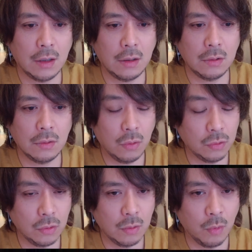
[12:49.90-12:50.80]
ほ
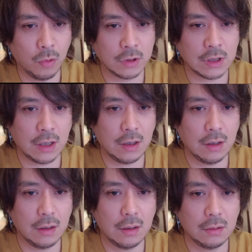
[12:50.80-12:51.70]
どの脆さ
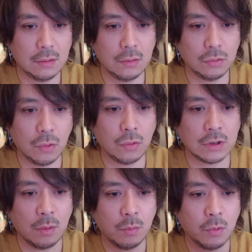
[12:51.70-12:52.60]
と尊
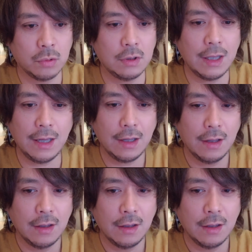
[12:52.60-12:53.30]
さを持って